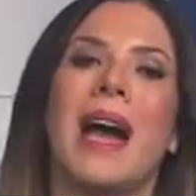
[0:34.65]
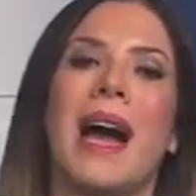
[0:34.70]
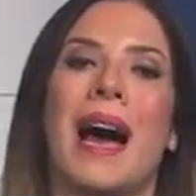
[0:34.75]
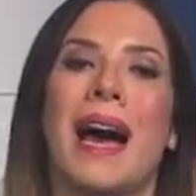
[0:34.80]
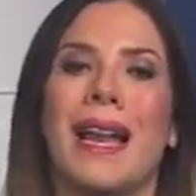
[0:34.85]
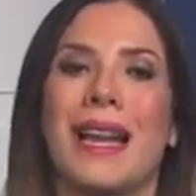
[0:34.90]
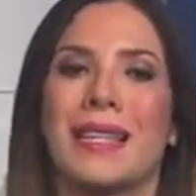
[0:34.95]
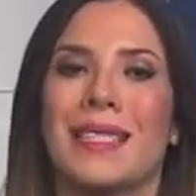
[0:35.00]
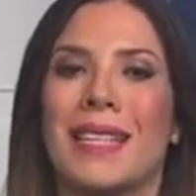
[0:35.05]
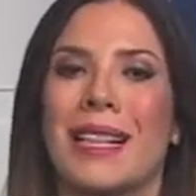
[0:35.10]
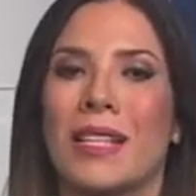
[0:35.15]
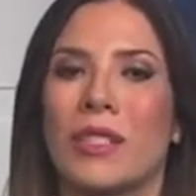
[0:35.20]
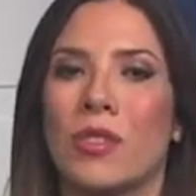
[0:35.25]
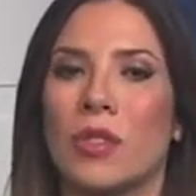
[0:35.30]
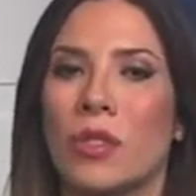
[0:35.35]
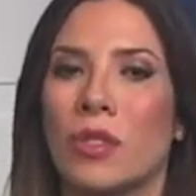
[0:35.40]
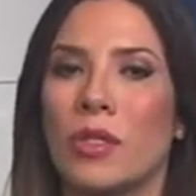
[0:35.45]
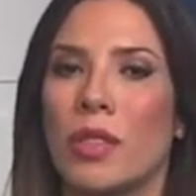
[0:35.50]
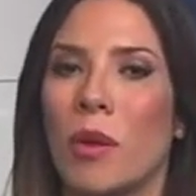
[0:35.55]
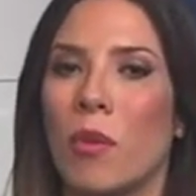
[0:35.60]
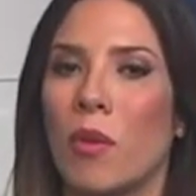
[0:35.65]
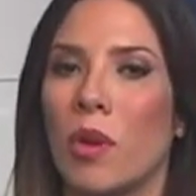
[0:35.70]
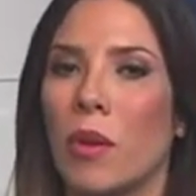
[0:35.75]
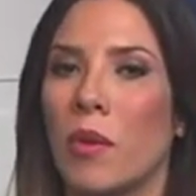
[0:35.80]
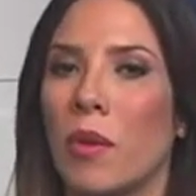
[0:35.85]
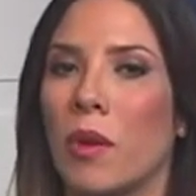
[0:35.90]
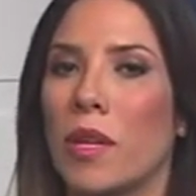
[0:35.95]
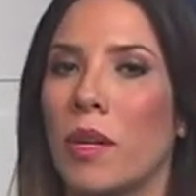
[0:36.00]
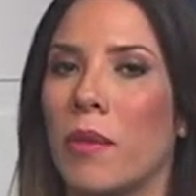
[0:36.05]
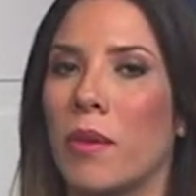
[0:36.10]
a la selección de
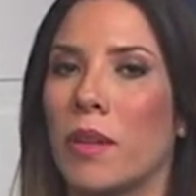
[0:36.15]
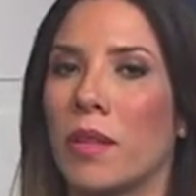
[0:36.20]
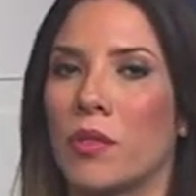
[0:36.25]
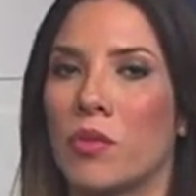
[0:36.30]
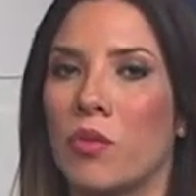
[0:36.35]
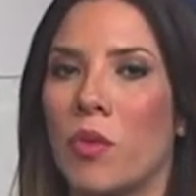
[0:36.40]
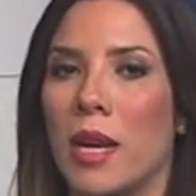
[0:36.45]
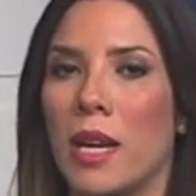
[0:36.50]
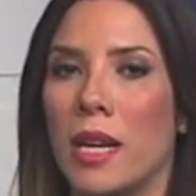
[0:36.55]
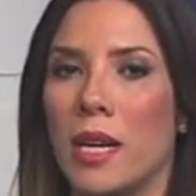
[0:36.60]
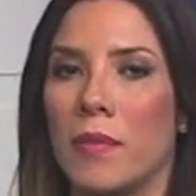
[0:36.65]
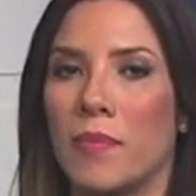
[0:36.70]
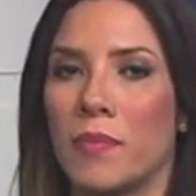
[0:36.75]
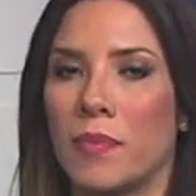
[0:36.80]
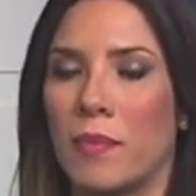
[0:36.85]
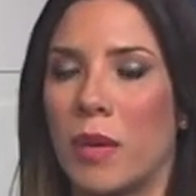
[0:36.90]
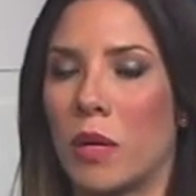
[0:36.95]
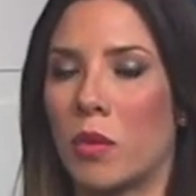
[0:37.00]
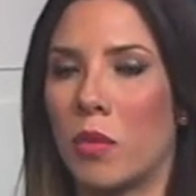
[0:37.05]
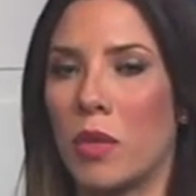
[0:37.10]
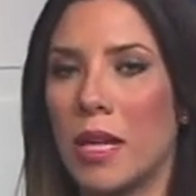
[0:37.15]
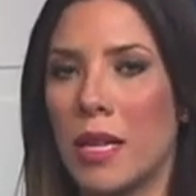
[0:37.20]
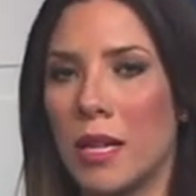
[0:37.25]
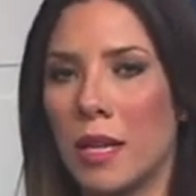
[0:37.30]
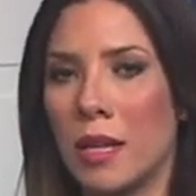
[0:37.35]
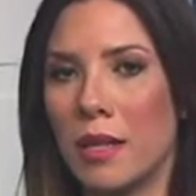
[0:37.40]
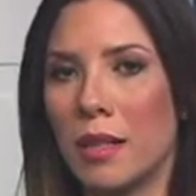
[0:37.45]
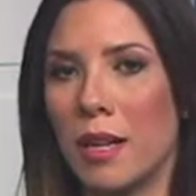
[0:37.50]
voleibol de Venezuela masculina,